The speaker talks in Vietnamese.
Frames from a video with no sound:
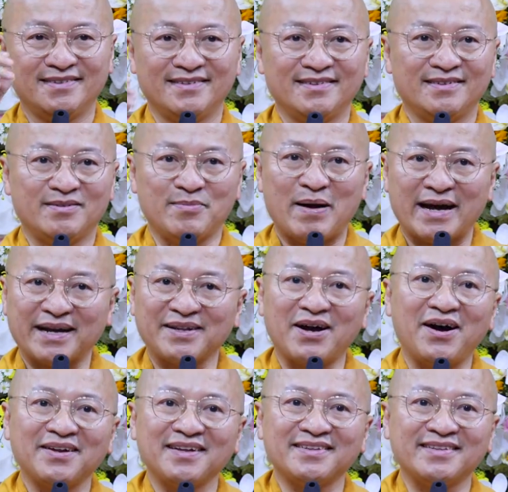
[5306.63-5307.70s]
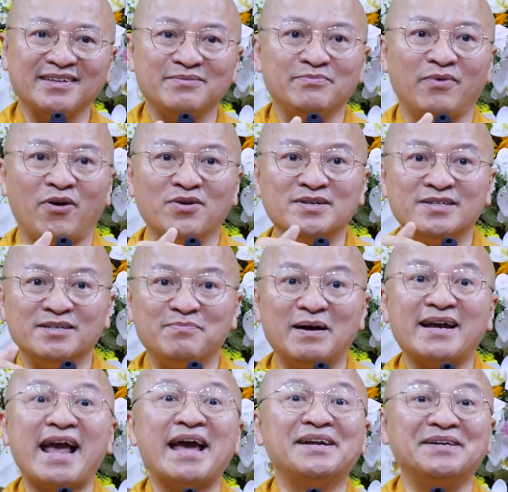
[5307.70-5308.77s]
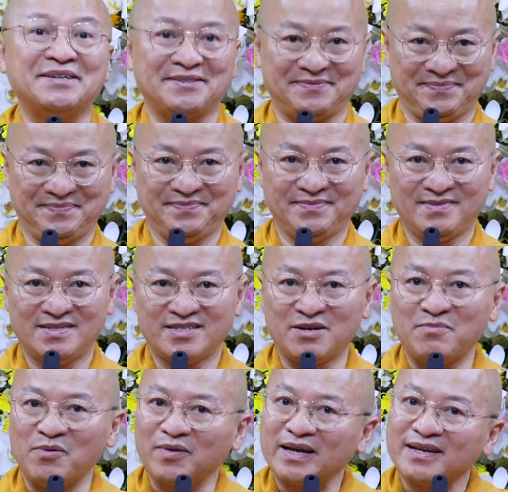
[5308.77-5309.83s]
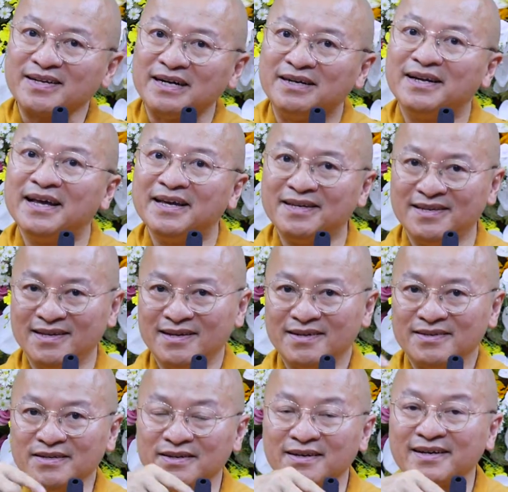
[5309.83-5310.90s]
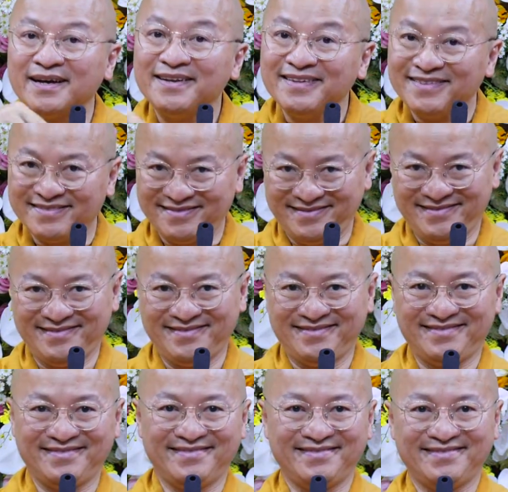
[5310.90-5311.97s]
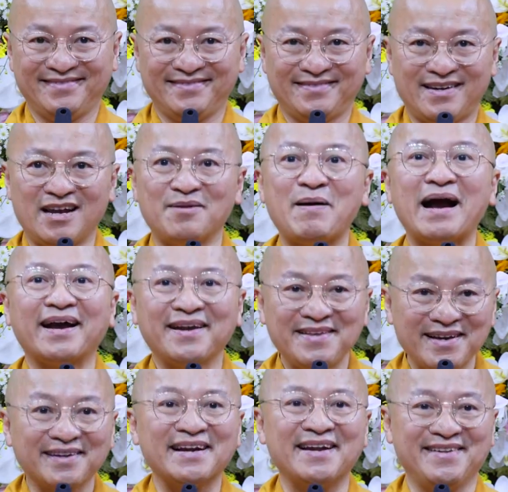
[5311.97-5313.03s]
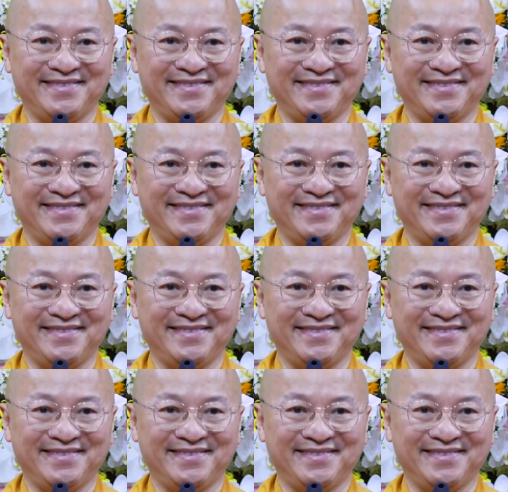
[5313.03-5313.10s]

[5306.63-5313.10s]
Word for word: Thì bằng cách đó, đó thì mọi người mới nghe được trong một cái cự ly đường kính hay là bán kính nhất định.